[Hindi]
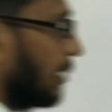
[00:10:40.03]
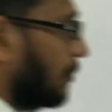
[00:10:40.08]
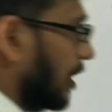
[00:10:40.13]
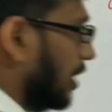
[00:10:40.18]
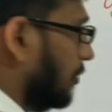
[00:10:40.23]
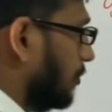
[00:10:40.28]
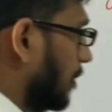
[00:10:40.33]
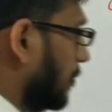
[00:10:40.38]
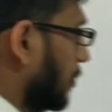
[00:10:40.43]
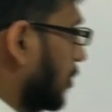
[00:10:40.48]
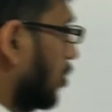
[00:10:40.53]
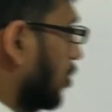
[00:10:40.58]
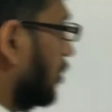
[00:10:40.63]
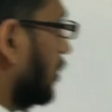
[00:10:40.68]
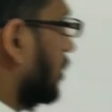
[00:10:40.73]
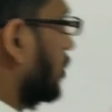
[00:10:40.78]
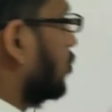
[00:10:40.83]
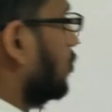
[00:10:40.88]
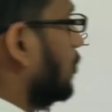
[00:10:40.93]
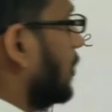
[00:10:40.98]
कंबाइंड पेपर
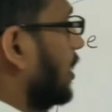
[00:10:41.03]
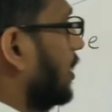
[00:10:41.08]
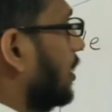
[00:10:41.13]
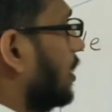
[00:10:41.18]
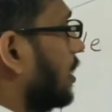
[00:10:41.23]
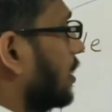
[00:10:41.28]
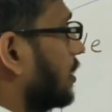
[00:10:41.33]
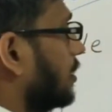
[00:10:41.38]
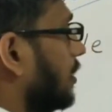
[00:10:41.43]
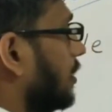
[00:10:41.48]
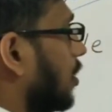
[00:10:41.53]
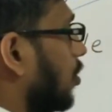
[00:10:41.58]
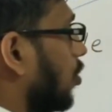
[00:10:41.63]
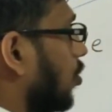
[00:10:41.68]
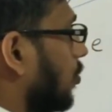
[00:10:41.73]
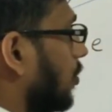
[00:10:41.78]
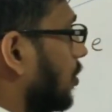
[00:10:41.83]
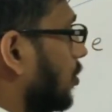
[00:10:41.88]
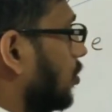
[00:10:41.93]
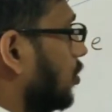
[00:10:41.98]
होता है तो मेरिट लगती है
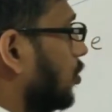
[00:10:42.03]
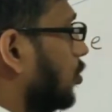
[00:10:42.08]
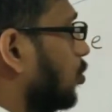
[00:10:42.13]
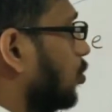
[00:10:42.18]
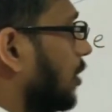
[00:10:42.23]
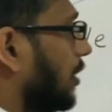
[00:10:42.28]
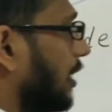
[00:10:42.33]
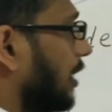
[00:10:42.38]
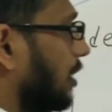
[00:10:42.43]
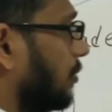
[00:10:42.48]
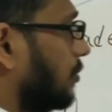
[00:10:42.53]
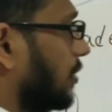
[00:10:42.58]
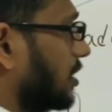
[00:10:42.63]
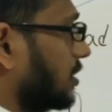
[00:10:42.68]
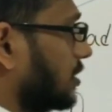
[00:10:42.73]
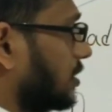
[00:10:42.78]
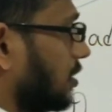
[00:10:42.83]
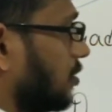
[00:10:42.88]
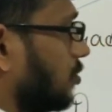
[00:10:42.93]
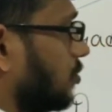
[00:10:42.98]
ओवरऑल 200
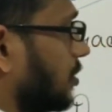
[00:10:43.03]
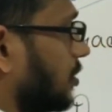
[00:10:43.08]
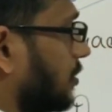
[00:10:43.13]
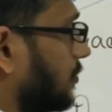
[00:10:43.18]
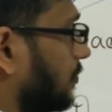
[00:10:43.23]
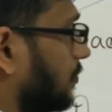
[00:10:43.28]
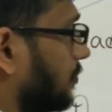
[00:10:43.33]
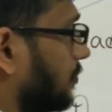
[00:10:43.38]
मार्क्स के ऊपर